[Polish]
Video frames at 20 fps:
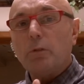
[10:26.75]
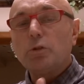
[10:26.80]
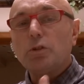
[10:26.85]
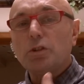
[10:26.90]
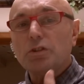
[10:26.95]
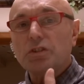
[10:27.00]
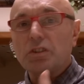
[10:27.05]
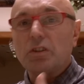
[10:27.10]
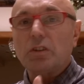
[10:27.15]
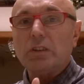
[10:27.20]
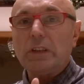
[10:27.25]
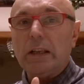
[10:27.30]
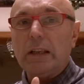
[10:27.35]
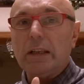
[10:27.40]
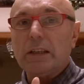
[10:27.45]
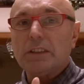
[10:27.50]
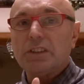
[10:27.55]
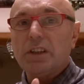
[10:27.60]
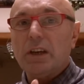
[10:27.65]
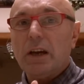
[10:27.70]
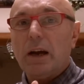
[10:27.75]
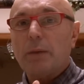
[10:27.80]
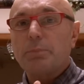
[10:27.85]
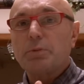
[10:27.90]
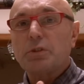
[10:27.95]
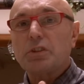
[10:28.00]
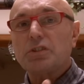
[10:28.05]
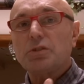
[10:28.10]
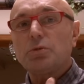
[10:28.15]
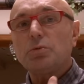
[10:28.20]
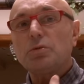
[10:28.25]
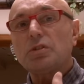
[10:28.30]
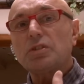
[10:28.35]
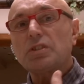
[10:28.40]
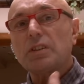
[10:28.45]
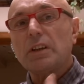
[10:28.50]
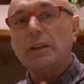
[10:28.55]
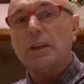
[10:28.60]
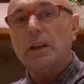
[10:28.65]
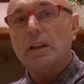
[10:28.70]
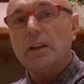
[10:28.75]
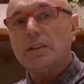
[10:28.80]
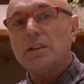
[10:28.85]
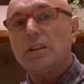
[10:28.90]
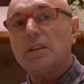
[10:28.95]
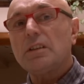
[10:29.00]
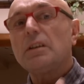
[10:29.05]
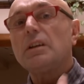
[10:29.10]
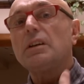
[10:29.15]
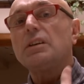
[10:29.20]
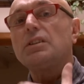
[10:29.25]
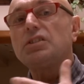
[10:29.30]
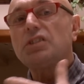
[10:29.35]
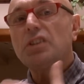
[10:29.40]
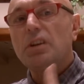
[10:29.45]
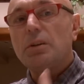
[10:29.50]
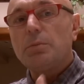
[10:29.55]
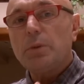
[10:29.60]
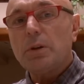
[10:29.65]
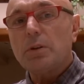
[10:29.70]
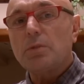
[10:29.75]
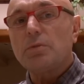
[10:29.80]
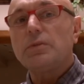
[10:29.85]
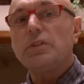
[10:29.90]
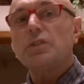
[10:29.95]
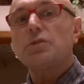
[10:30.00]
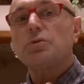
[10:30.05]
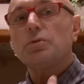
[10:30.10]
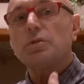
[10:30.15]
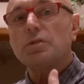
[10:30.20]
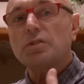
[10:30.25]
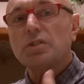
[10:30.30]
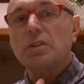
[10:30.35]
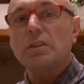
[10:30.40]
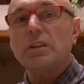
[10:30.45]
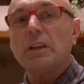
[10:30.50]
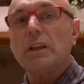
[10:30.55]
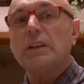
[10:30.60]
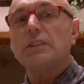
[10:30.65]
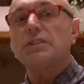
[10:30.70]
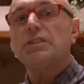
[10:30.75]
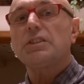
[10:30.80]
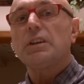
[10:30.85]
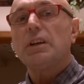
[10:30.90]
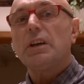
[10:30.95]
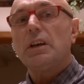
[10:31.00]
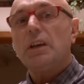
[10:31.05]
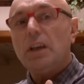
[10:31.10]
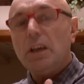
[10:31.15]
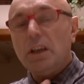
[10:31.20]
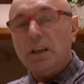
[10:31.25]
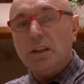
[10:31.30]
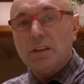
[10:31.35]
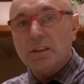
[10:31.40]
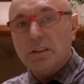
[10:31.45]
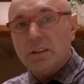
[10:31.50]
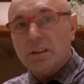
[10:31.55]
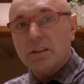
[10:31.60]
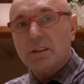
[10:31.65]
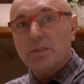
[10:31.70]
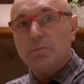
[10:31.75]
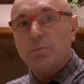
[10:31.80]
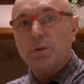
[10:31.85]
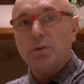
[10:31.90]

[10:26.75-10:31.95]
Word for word: udoskonalać, a przez udoskonalenie siebie również udoskonalać innych,